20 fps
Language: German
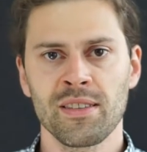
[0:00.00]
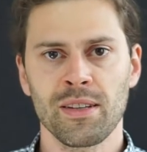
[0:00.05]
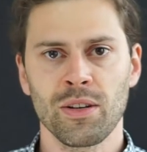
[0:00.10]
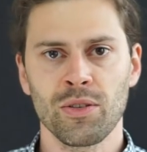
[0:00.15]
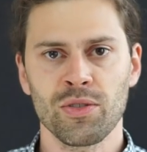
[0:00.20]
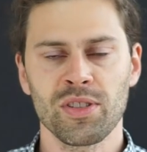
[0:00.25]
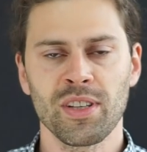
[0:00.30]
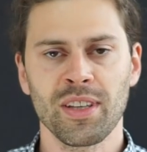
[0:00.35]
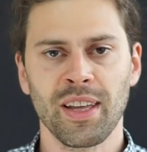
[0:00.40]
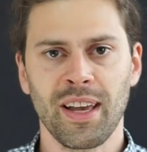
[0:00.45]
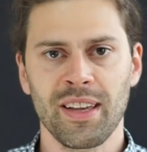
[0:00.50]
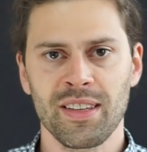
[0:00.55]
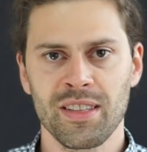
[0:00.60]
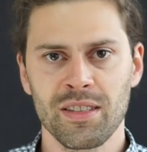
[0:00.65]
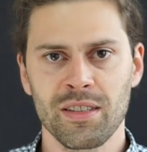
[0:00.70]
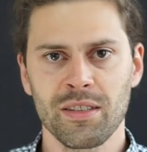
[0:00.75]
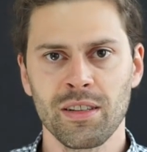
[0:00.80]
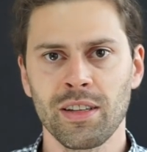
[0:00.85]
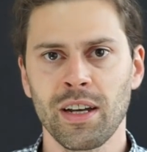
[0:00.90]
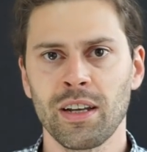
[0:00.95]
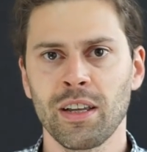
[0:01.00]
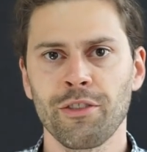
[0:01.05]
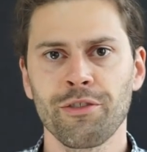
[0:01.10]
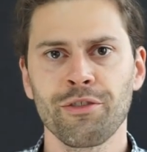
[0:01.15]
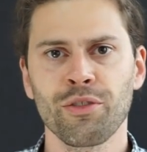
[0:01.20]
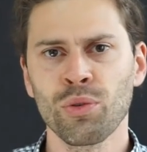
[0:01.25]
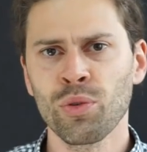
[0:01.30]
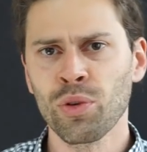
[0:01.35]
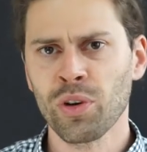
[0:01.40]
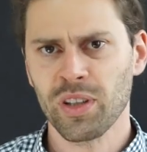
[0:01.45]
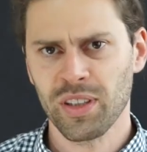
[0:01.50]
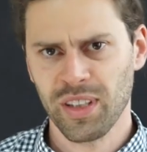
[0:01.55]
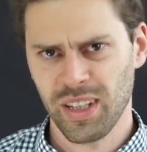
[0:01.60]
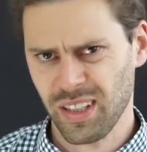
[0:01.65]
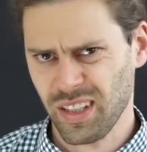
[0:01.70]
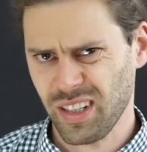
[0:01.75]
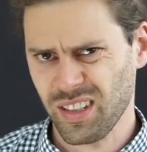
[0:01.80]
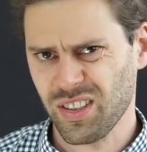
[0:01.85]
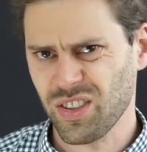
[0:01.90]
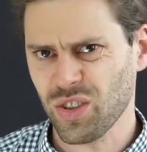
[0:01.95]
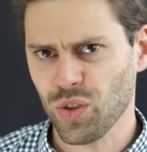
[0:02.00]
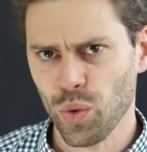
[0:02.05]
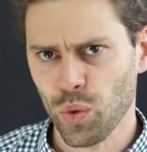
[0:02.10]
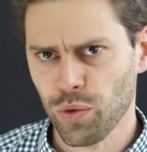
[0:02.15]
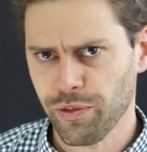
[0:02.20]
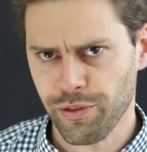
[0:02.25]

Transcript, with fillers: aus den Resten einer früheren Generation